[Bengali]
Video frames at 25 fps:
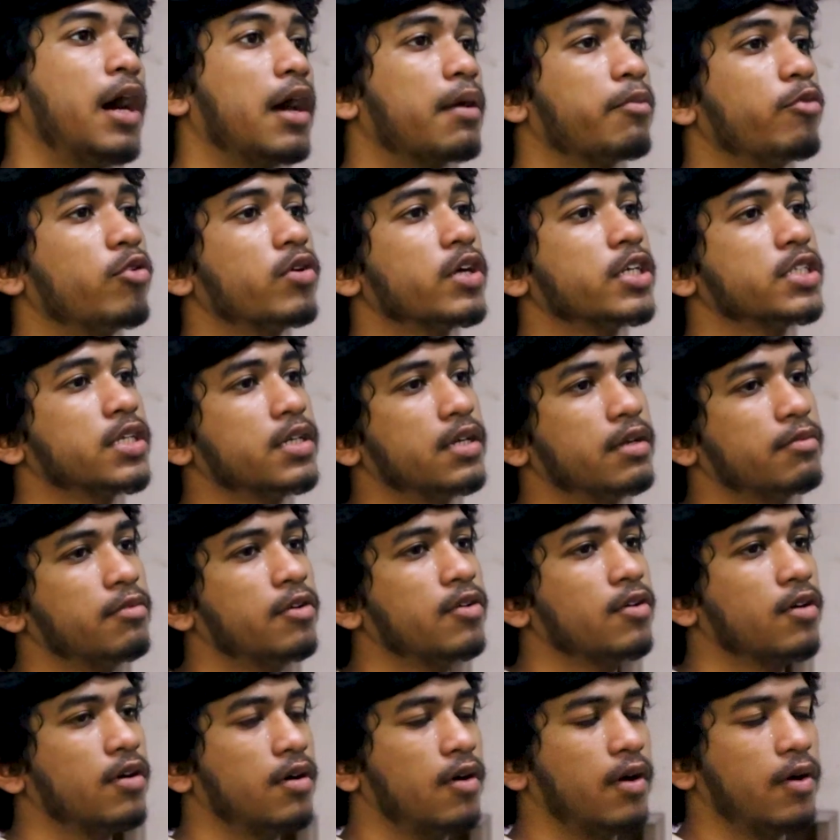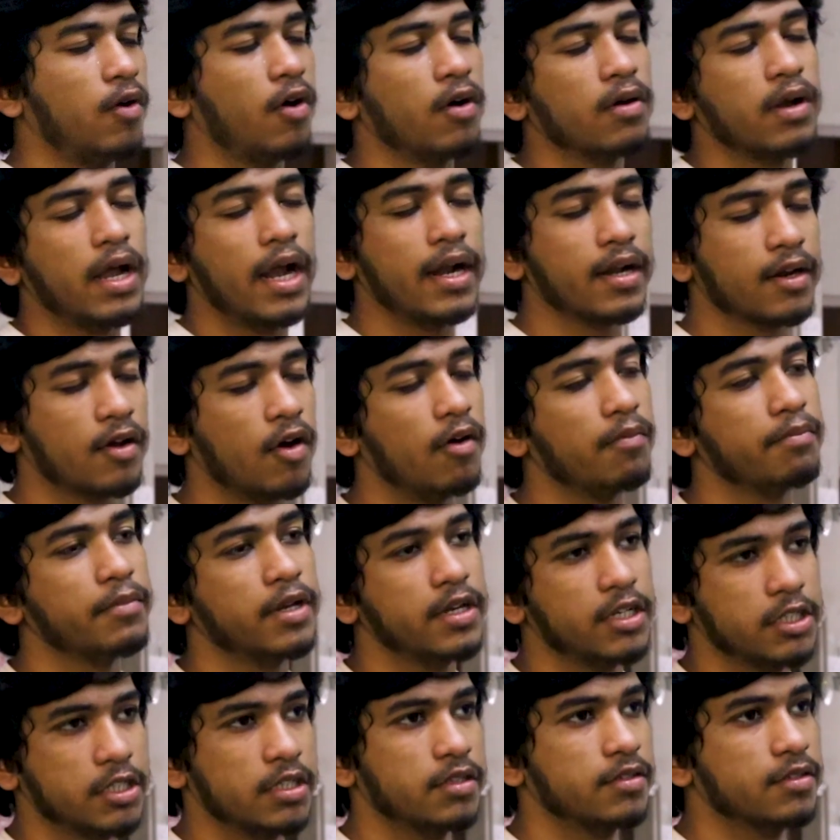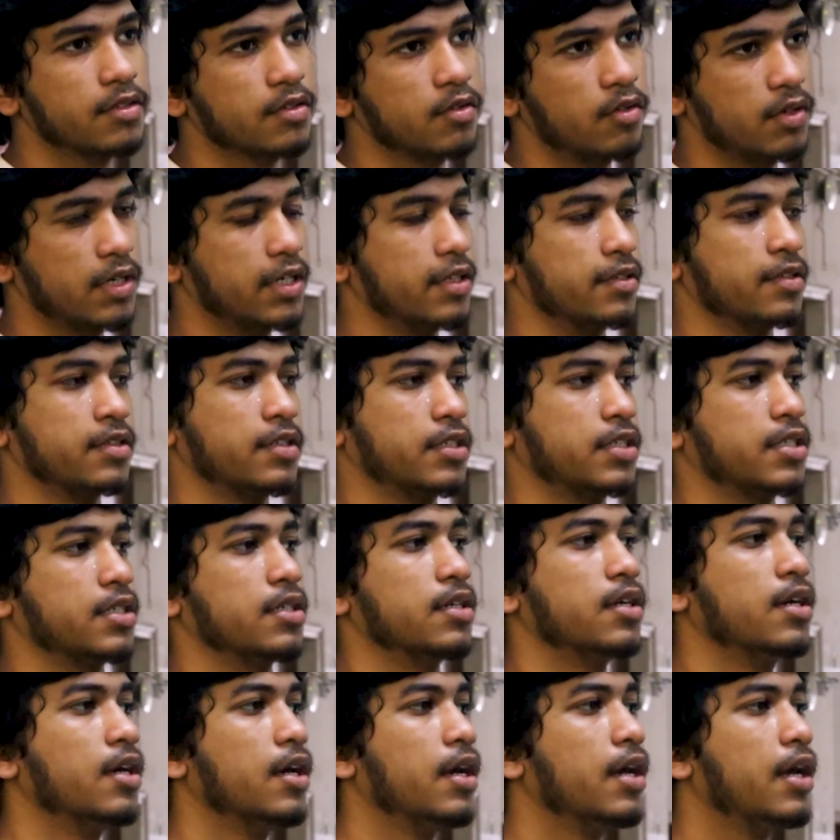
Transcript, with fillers: পারমুটেশন এবং অ্যান্ড কম্বিনেশনস করে এসেছি